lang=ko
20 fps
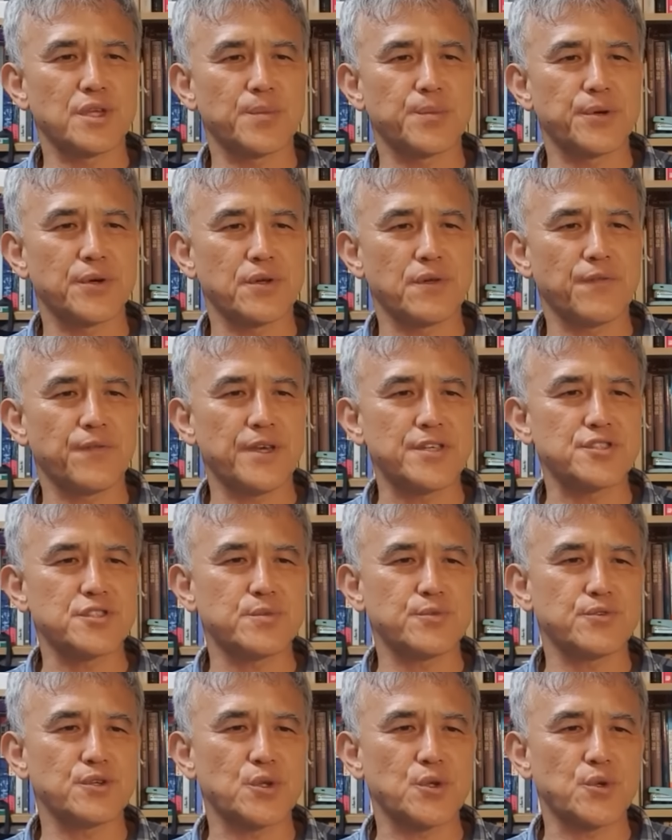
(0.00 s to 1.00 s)
대표는
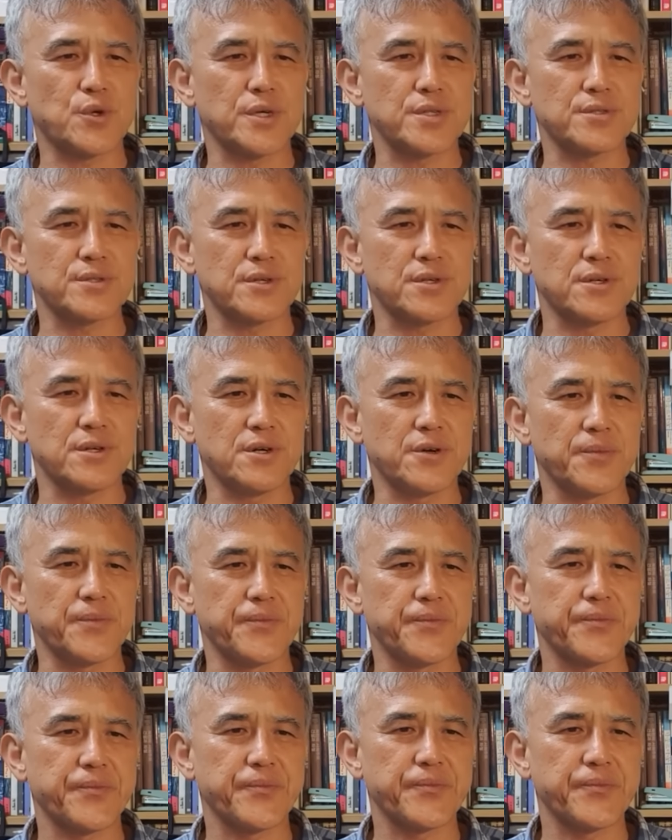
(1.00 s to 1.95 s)
페이스북을 통해서